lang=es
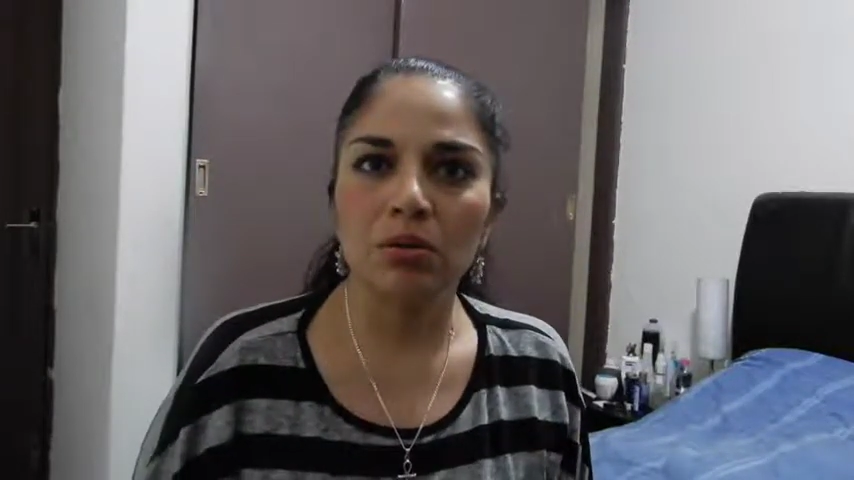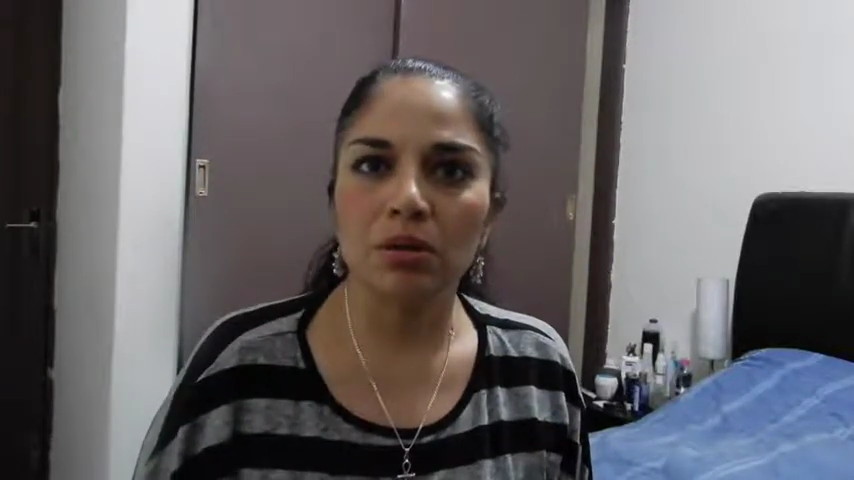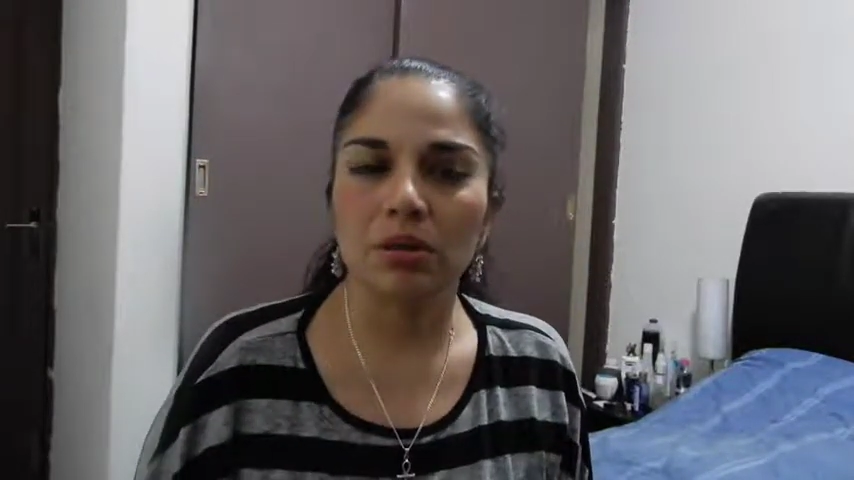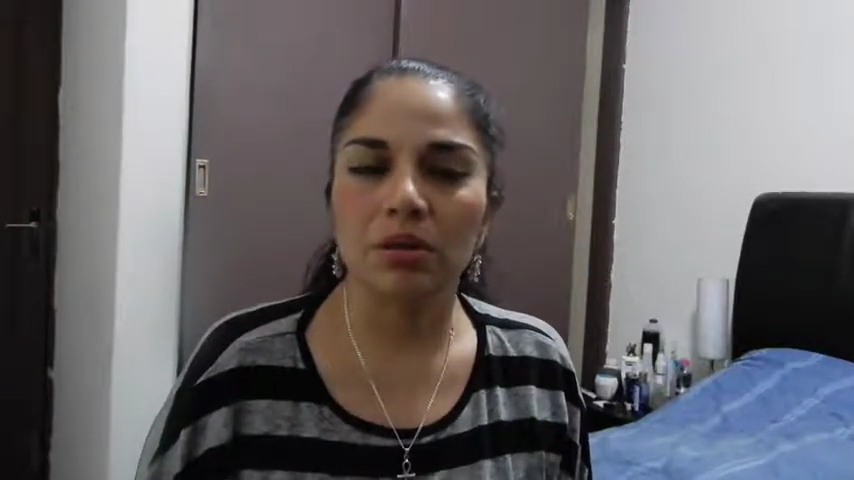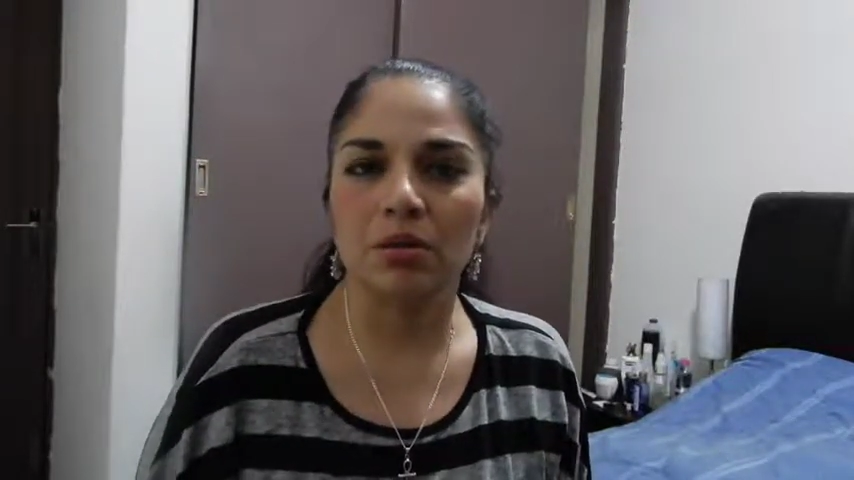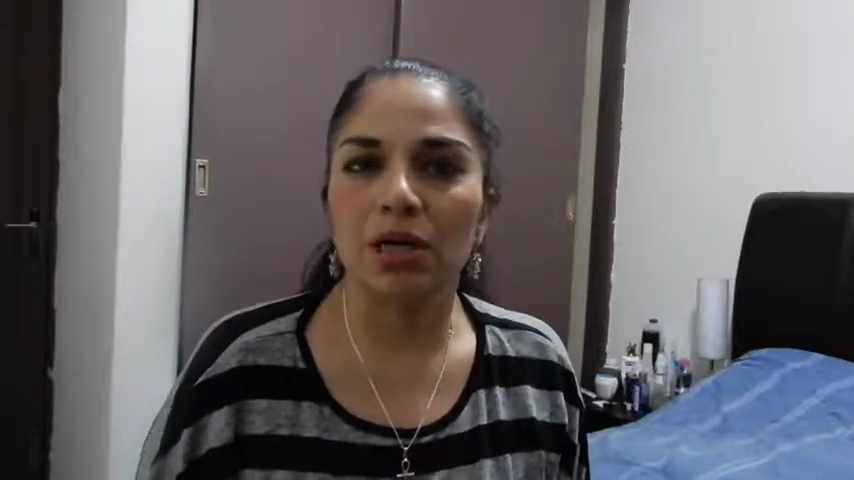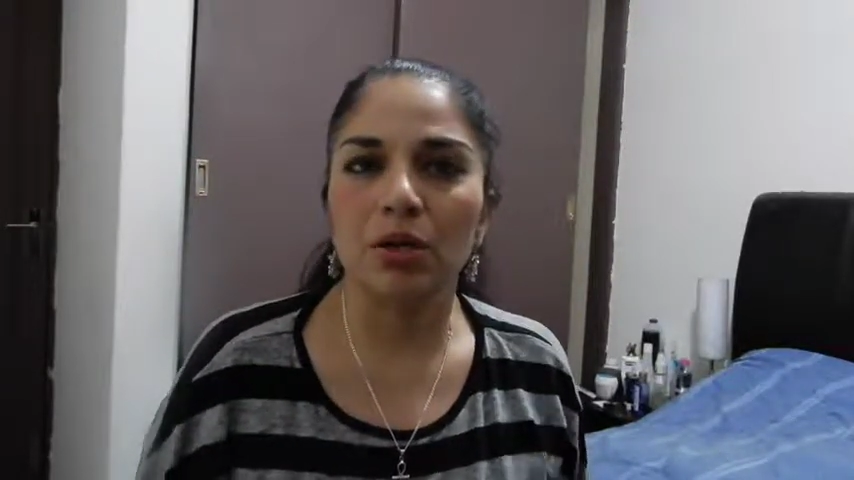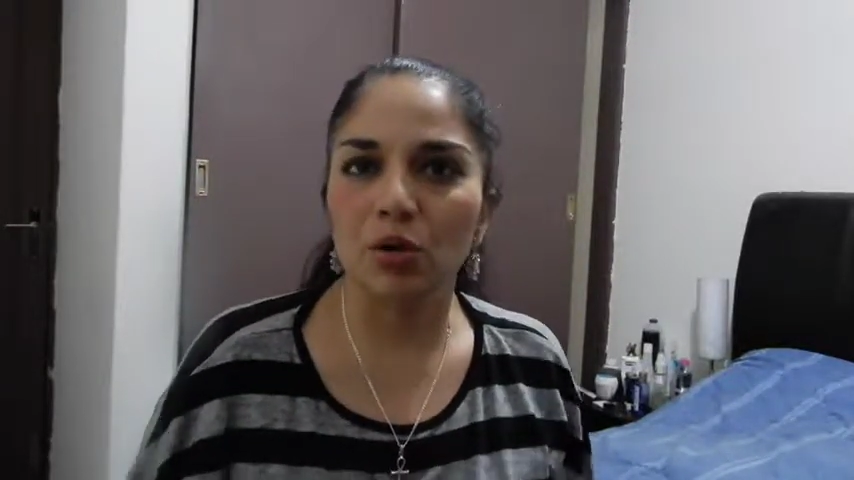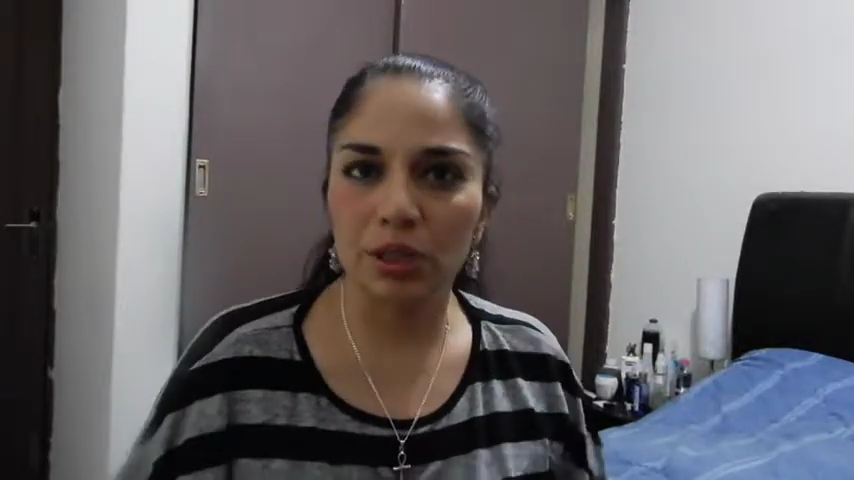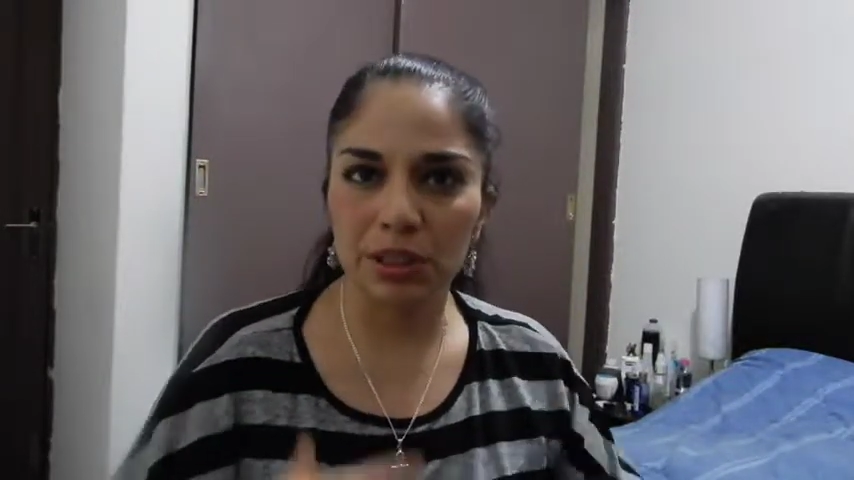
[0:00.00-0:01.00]
Mm,
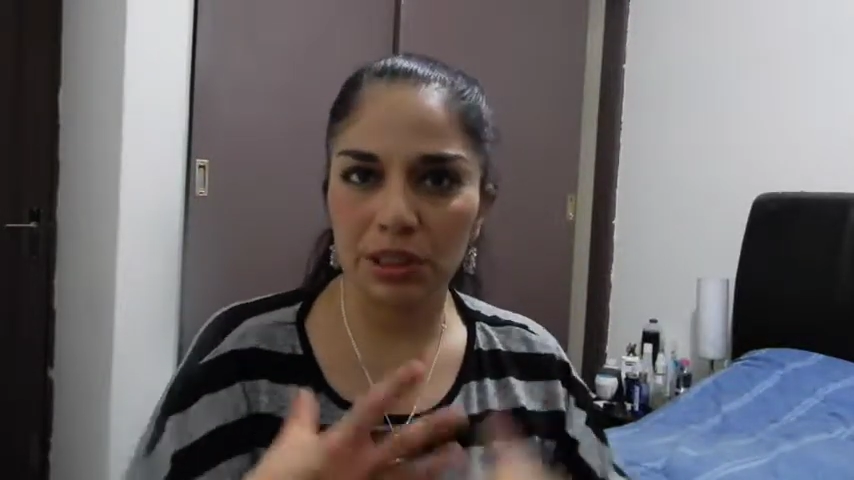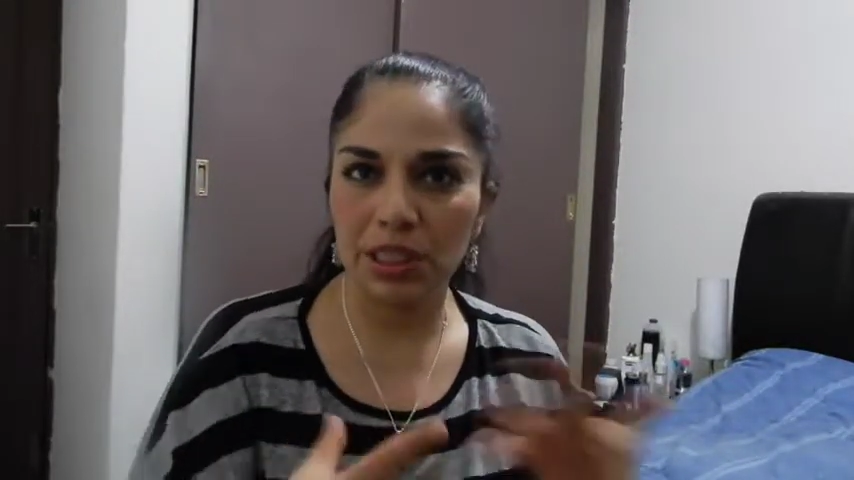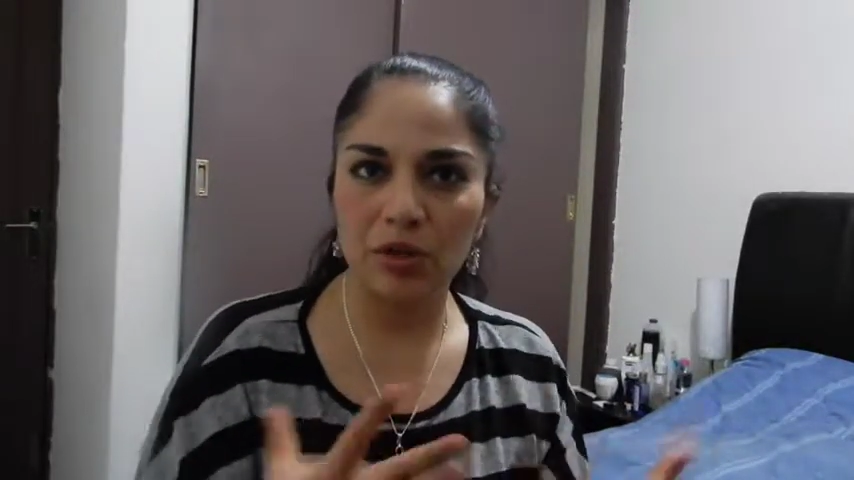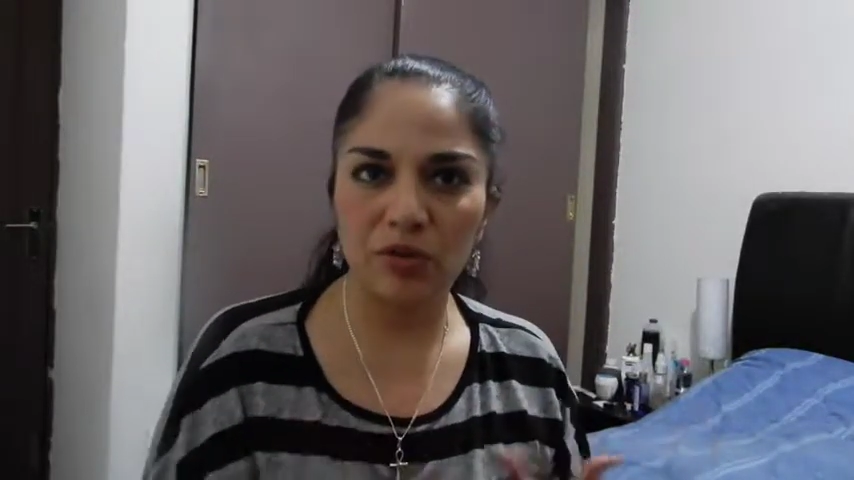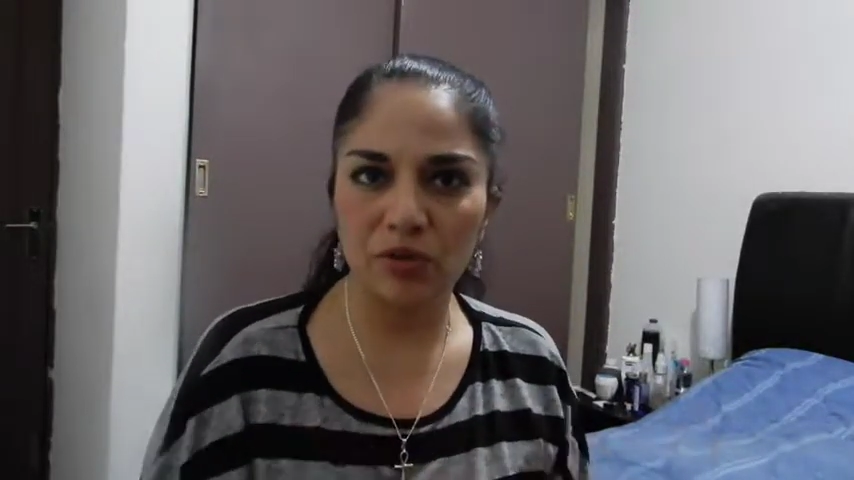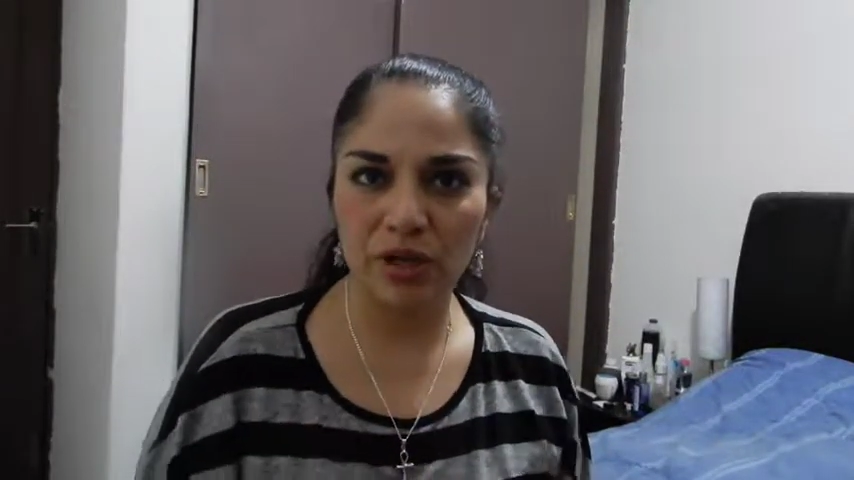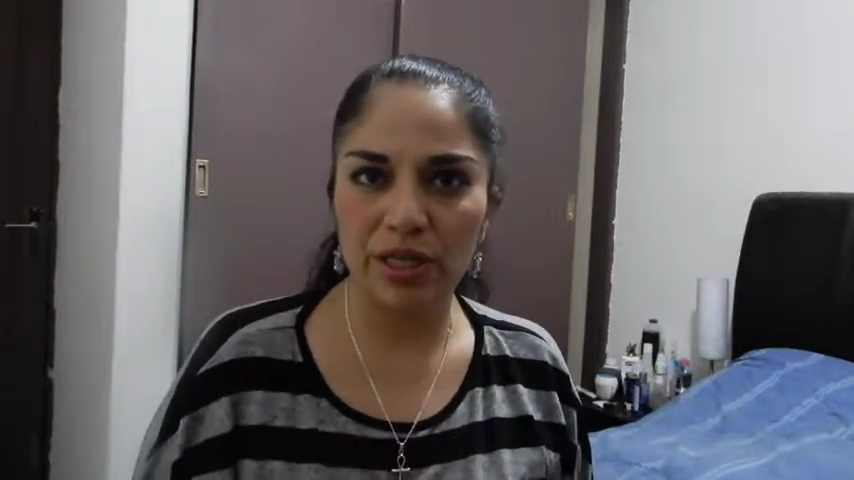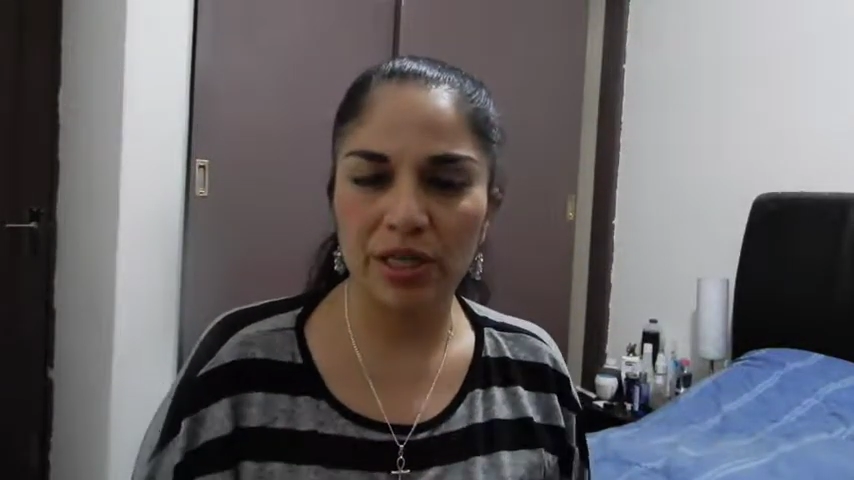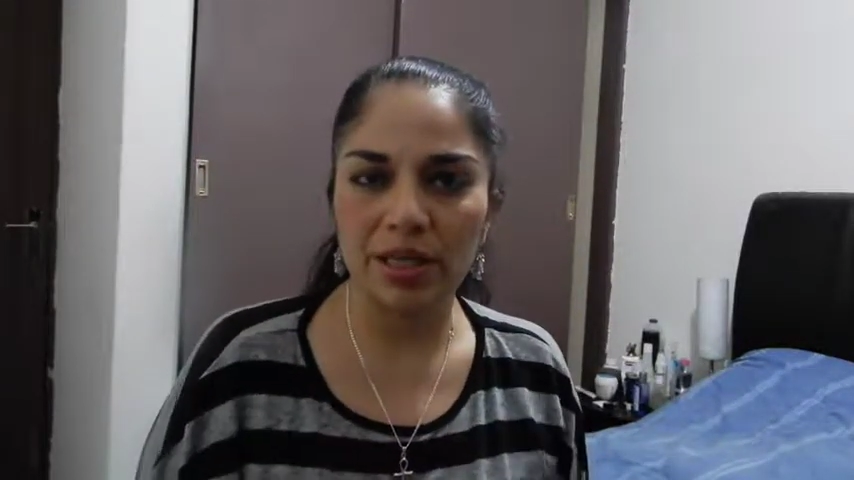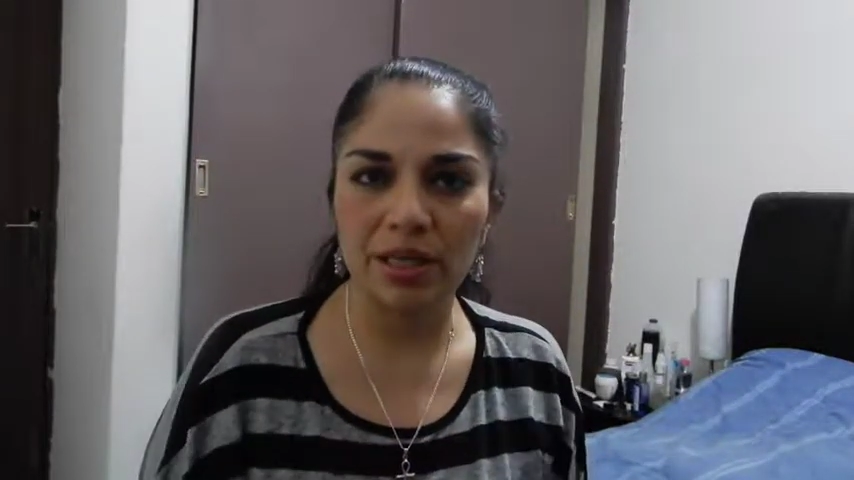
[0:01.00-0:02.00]
algo que se salió
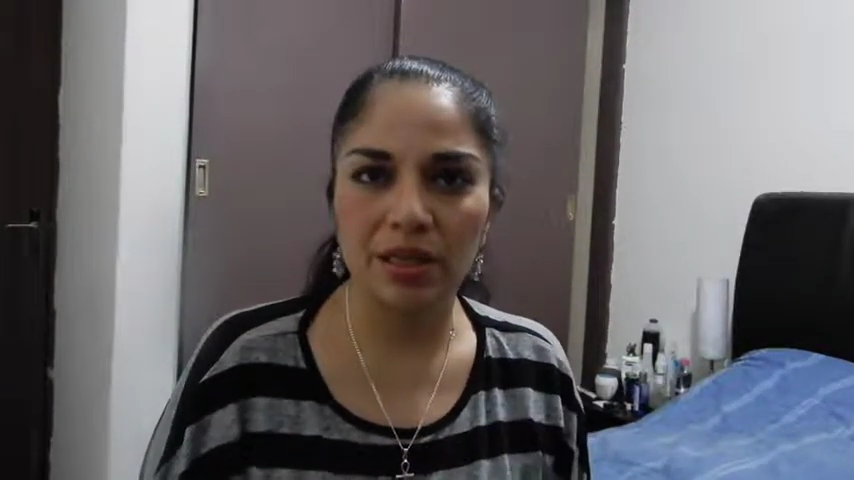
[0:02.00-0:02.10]
fuera de,